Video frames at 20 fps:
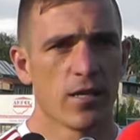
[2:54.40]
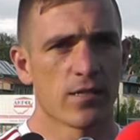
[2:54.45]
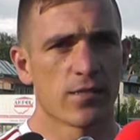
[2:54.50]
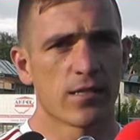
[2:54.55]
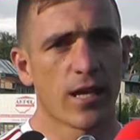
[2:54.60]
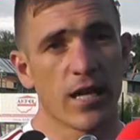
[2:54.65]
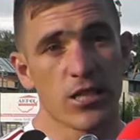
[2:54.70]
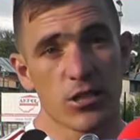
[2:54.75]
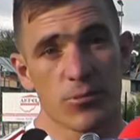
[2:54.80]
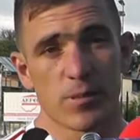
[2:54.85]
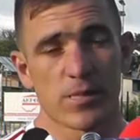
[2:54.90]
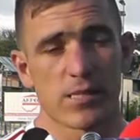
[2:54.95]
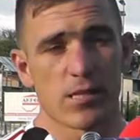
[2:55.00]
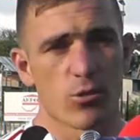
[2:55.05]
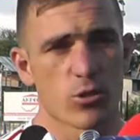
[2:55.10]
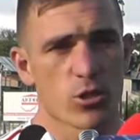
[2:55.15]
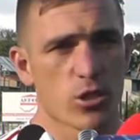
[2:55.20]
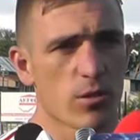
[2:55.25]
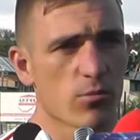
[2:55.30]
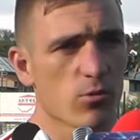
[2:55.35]
Jechaliśmy z
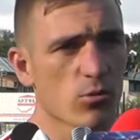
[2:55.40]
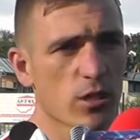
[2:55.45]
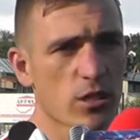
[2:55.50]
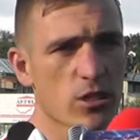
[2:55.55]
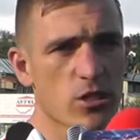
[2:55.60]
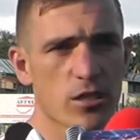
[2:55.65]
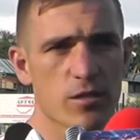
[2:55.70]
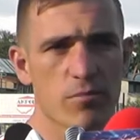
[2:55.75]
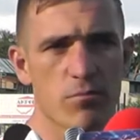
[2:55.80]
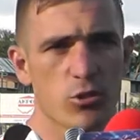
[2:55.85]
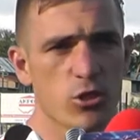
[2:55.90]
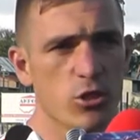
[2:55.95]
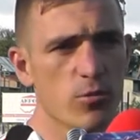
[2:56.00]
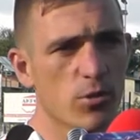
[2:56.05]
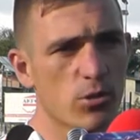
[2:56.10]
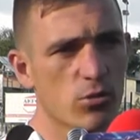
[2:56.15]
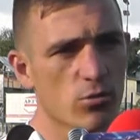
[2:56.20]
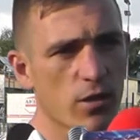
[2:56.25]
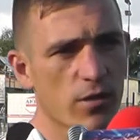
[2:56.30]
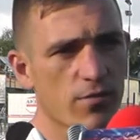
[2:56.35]
założeniem tutaj, że
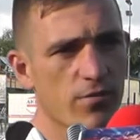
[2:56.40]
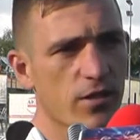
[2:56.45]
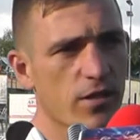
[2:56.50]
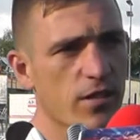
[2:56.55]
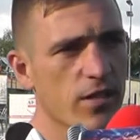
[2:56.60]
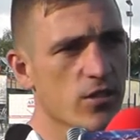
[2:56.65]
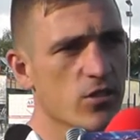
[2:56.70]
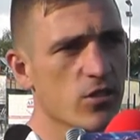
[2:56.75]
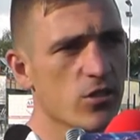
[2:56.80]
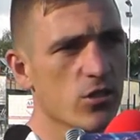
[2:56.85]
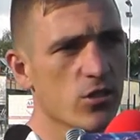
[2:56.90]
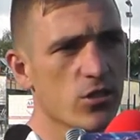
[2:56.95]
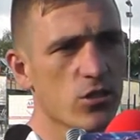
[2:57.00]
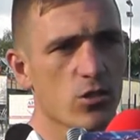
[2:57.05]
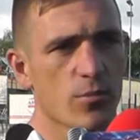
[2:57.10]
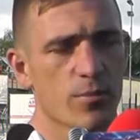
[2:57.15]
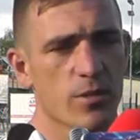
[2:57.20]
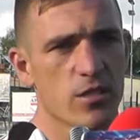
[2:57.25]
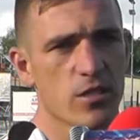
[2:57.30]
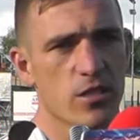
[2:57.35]
musimy tutaj wygrać. Czy
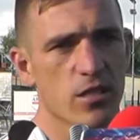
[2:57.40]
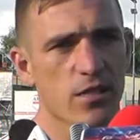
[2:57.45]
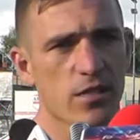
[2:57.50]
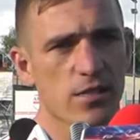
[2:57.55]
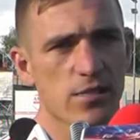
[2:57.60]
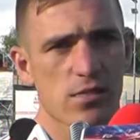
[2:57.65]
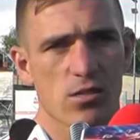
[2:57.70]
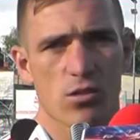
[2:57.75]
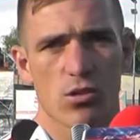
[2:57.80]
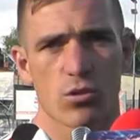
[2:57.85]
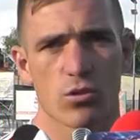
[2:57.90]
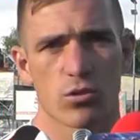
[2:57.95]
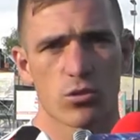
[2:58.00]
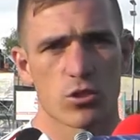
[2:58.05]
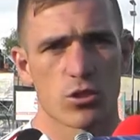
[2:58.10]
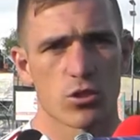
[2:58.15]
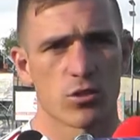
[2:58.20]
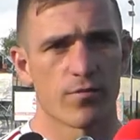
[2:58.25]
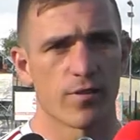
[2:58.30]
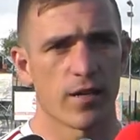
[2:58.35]
to będzie 1-0,
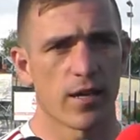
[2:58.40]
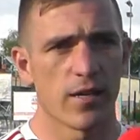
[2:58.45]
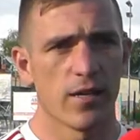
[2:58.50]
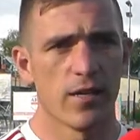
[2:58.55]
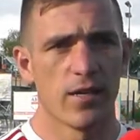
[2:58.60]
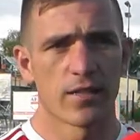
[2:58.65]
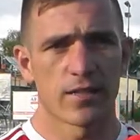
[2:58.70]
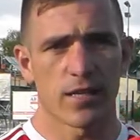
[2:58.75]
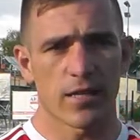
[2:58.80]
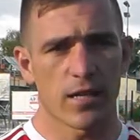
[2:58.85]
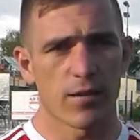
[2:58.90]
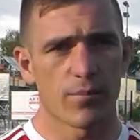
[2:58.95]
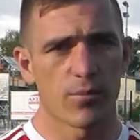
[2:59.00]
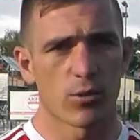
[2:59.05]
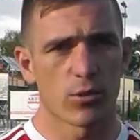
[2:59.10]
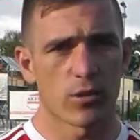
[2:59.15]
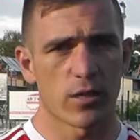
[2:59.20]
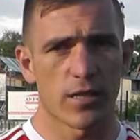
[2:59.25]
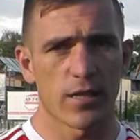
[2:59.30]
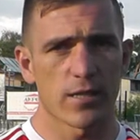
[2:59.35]
czy 2, tak jak
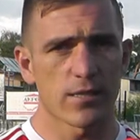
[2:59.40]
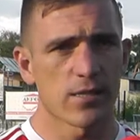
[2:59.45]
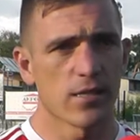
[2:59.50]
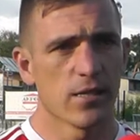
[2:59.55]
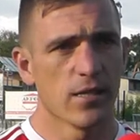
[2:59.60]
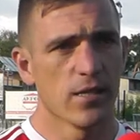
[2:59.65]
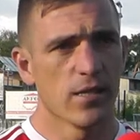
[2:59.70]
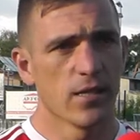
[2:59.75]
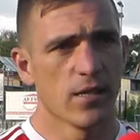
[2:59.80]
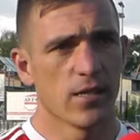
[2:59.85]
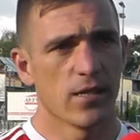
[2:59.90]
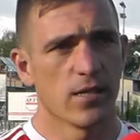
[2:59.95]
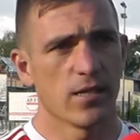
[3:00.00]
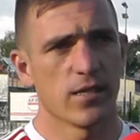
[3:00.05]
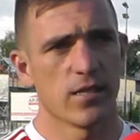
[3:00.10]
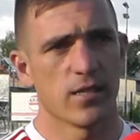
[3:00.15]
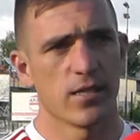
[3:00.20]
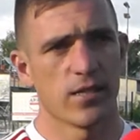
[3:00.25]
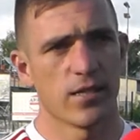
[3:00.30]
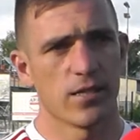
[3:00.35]
było teraz.
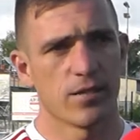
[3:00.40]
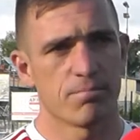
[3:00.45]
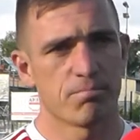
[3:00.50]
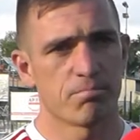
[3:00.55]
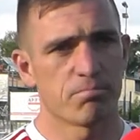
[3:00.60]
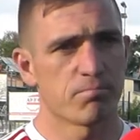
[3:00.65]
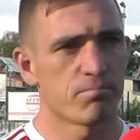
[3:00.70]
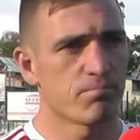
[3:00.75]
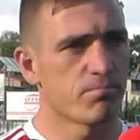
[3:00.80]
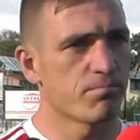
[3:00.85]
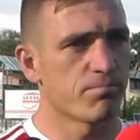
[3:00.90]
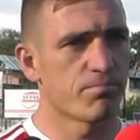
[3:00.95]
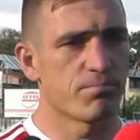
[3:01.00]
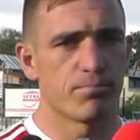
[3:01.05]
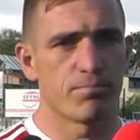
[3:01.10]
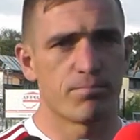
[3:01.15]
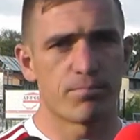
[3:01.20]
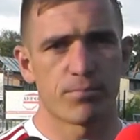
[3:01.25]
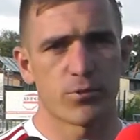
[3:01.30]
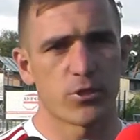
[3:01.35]
Y,
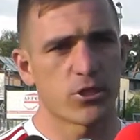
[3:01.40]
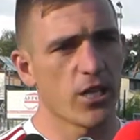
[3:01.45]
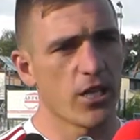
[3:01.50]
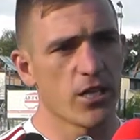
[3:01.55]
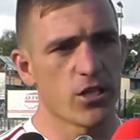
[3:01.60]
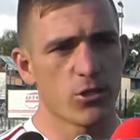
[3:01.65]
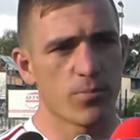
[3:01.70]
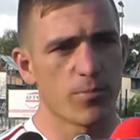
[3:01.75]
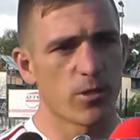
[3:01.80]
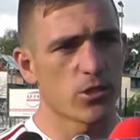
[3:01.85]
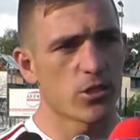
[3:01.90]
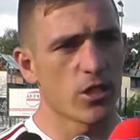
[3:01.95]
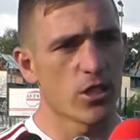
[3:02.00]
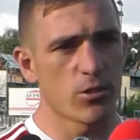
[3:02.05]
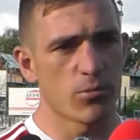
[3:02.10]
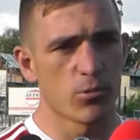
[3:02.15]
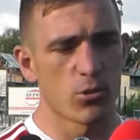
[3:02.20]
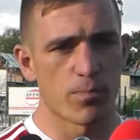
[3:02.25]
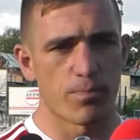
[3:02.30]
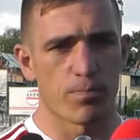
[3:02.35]
chcieliśmy,
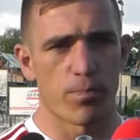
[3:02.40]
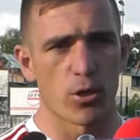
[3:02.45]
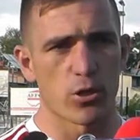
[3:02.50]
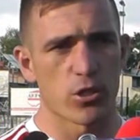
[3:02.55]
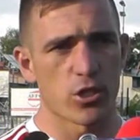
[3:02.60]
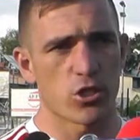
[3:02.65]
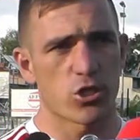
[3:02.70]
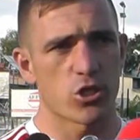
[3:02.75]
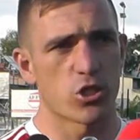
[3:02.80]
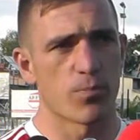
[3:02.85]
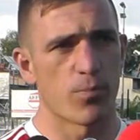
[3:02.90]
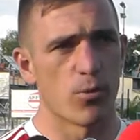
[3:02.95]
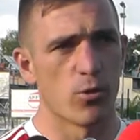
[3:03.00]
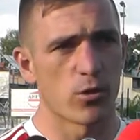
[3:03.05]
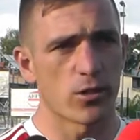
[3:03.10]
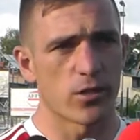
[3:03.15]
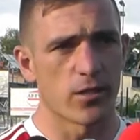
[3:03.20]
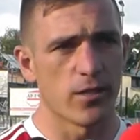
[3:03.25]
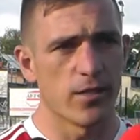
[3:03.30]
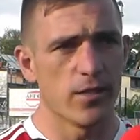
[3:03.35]
chcieliśmy tu podnieść trzy
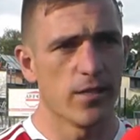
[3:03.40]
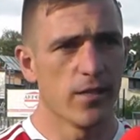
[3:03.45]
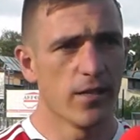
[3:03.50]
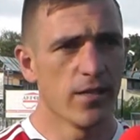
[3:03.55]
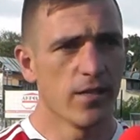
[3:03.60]
punkty